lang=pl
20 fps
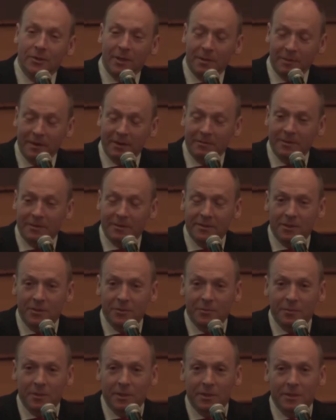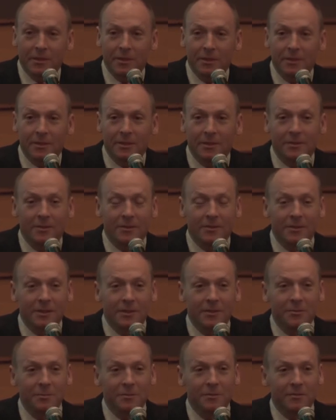Czy naprawdę jesteśmy inni, kiedy
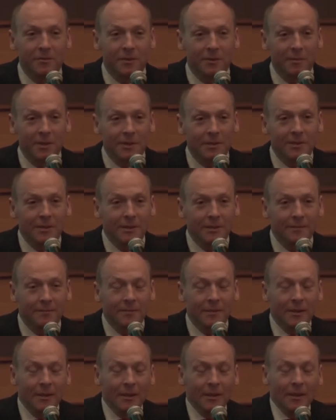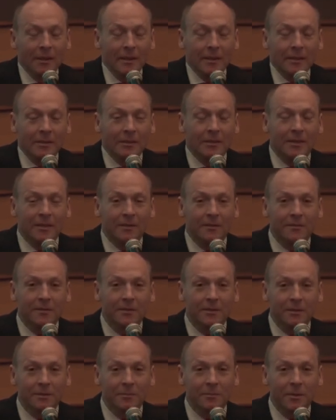dostaliśmy informację z
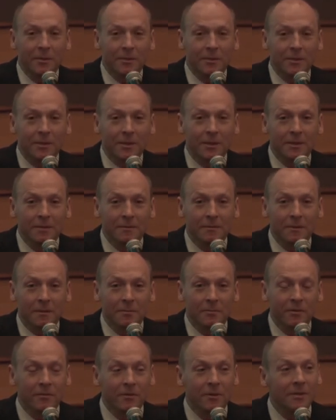telewizji polskiej o